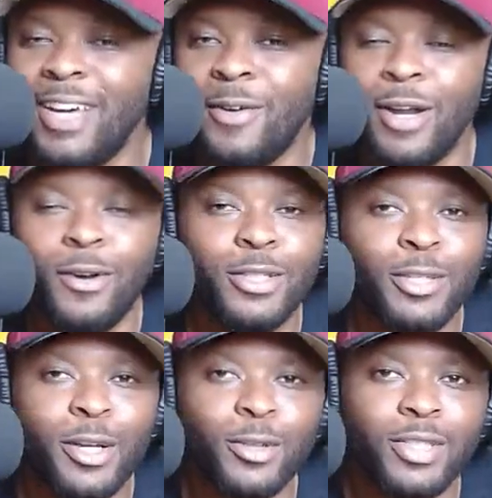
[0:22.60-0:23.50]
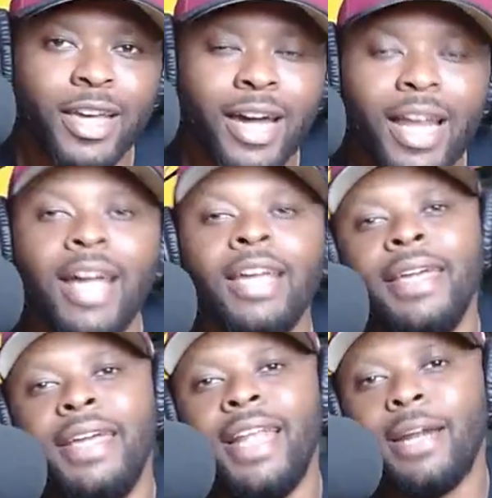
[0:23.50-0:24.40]
una noche, una noche de
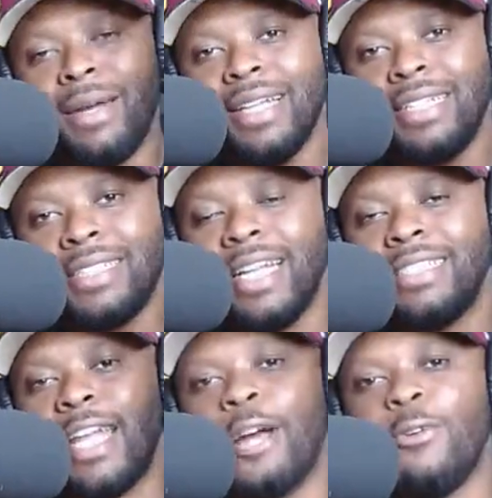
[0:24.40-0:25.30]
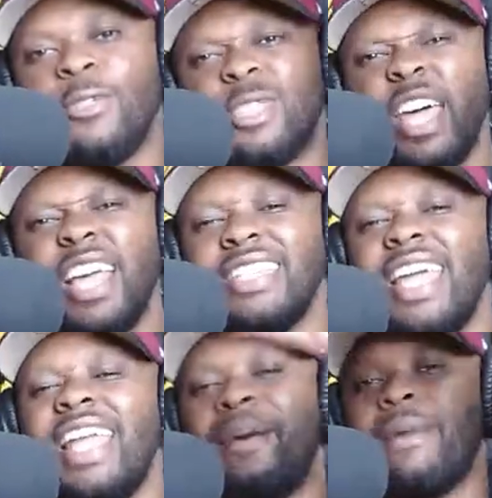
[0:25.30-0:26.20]
gala, y la hermandad salsera estará con ustedes
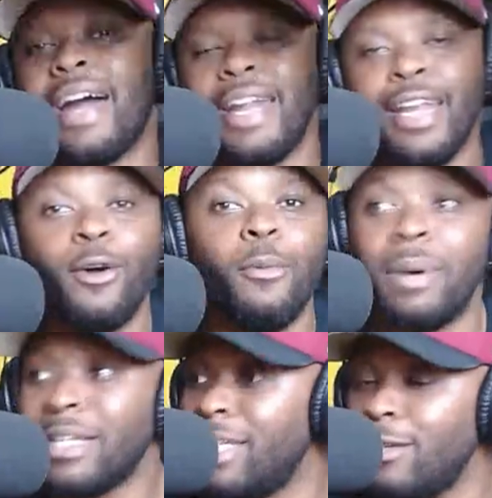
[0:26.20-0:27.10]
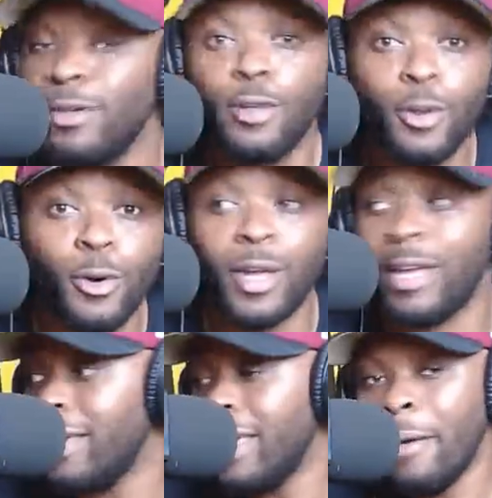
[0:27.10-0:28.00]
en La Macarena compartiendo todo lo
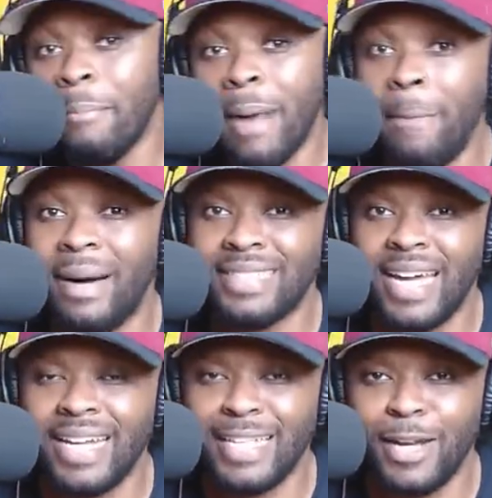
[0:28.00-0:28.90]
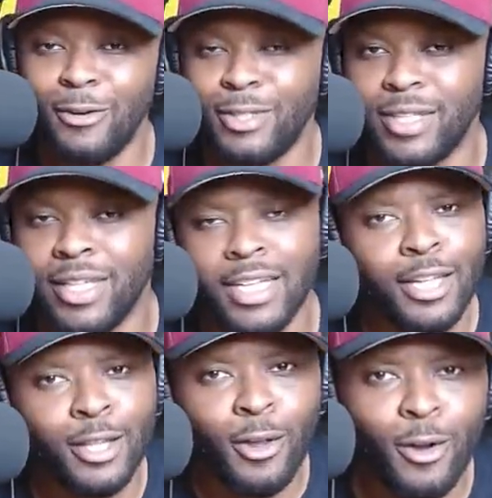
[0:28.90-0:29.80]
que va a pasar esa noche
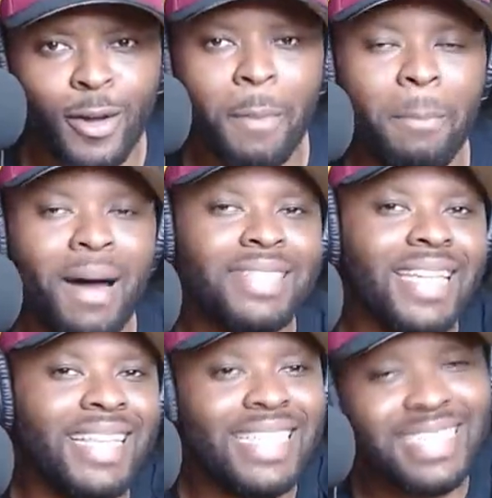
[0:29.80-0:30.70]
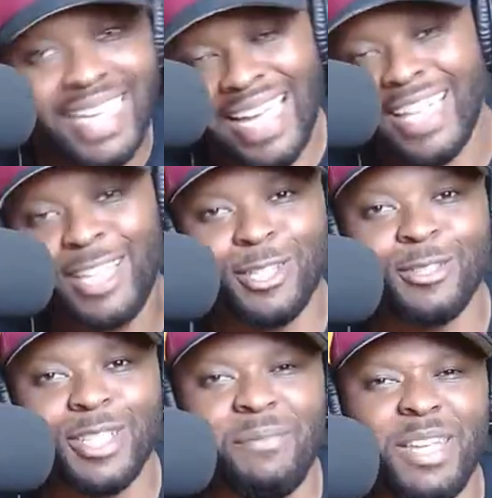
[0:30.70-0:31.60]
todo lo que pasa desde adentro de
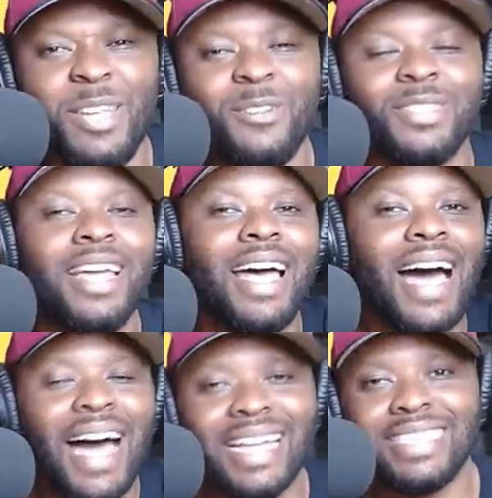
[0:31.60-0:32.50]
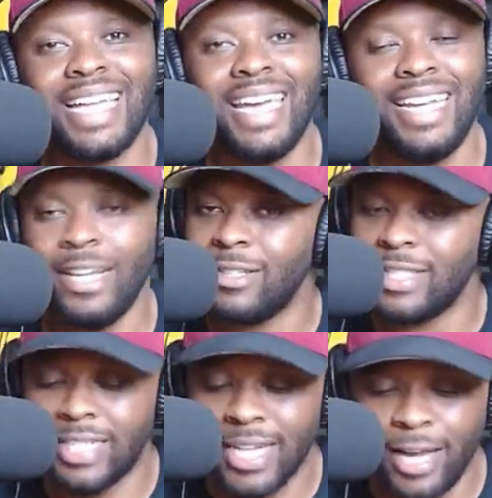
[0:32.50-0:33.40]
los camerinos hasta en los
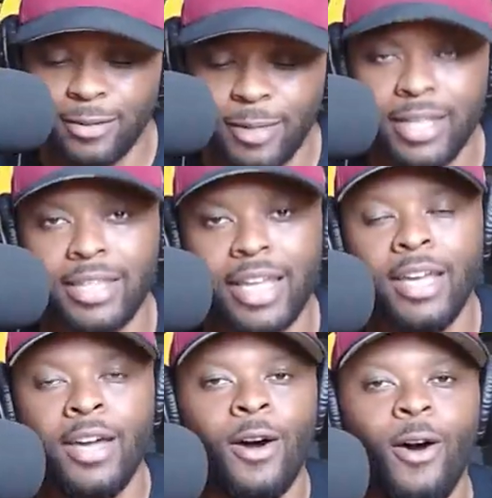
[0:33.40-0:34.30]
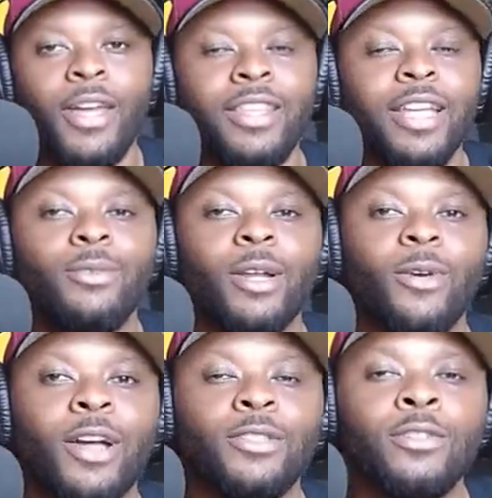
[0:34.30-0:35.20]
escenarios, mi gente. Hoy en Directo al
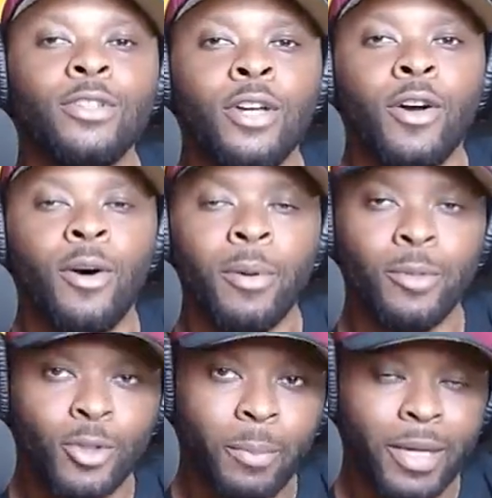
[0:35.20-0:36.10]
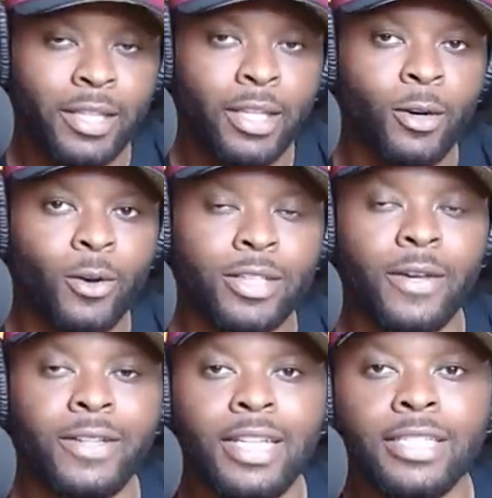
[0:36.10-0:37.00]
Corazón, como hemos compartido lo que se
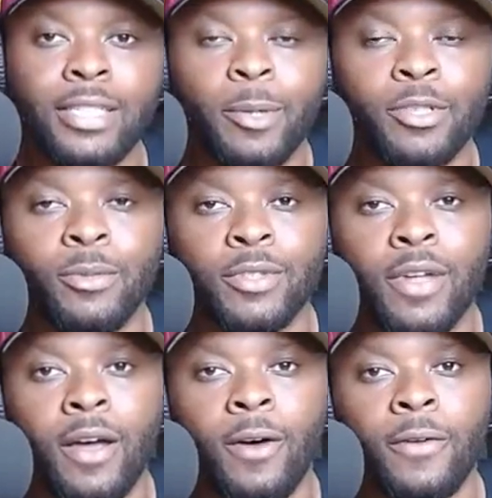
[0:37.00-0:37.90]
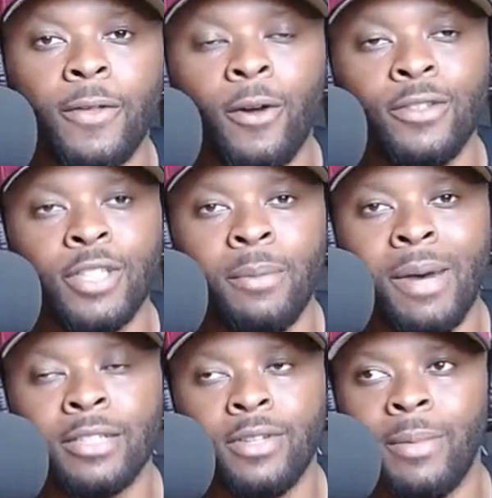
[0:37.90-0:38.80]
avecina este próximo sábado 11 de
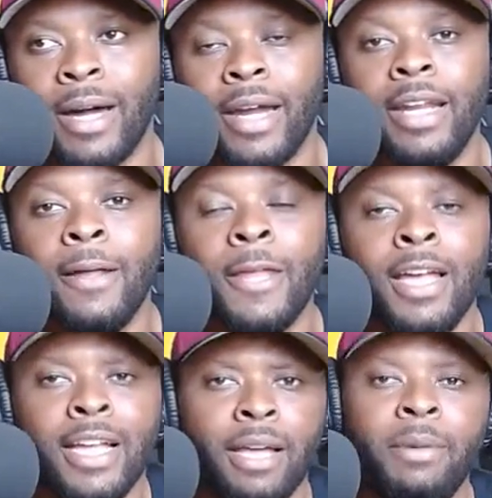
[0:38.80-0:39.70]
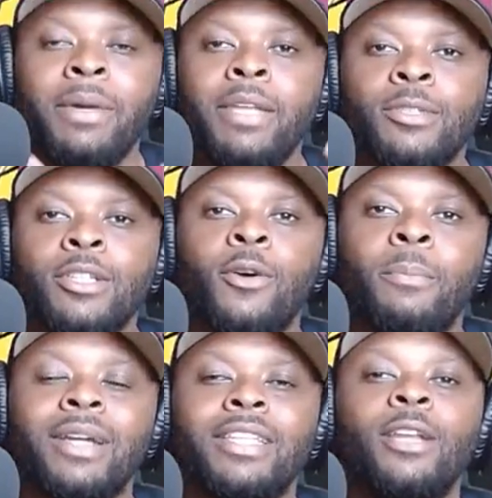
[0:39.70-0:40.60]
marzo en la Macarena, también venimos a
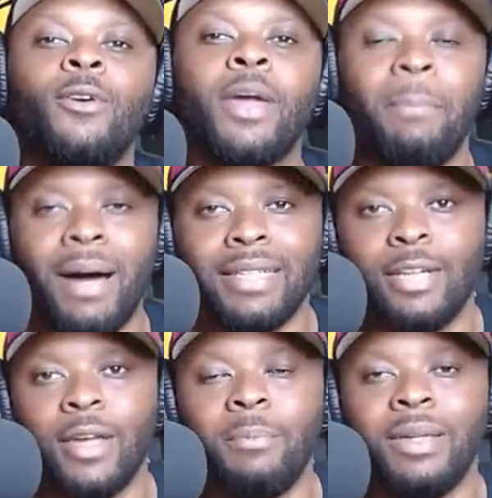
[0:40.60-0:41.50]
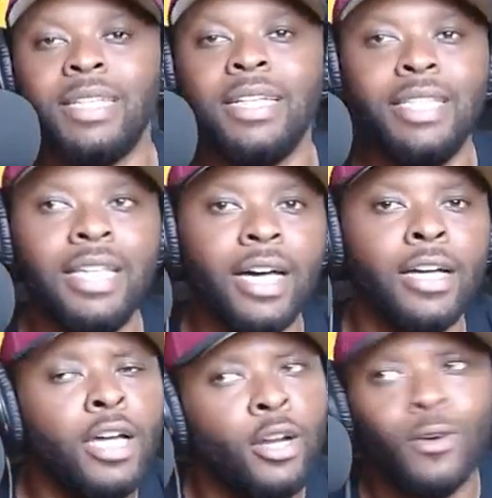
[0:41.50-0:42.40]
compartir lo que pasa, lo que pasa en el día,
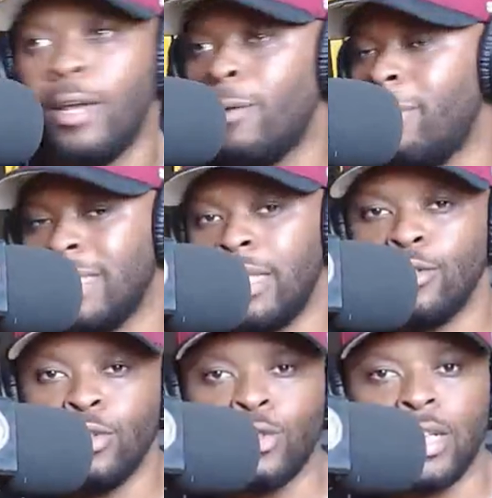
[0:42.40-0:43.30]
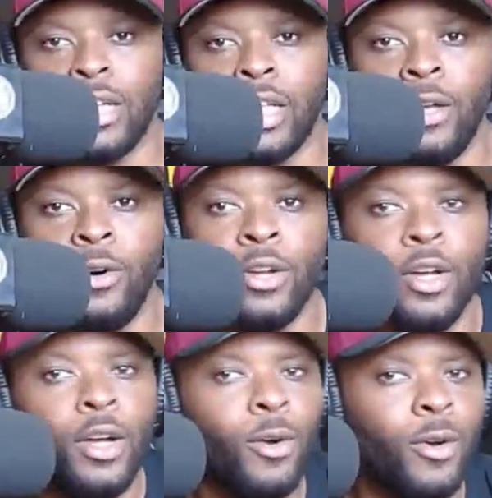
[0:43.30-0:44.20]
lo que nos pasa a nosotros alrededor,
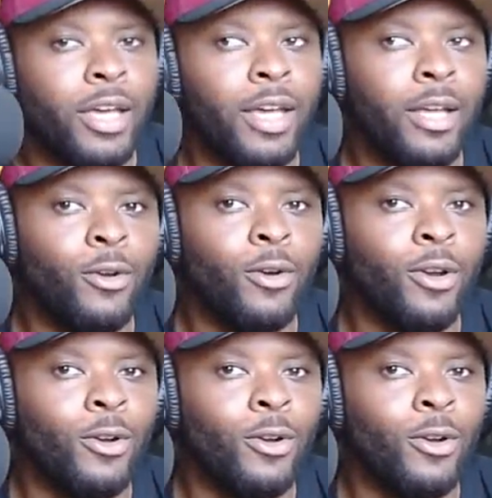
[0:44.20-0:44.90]
lo que los,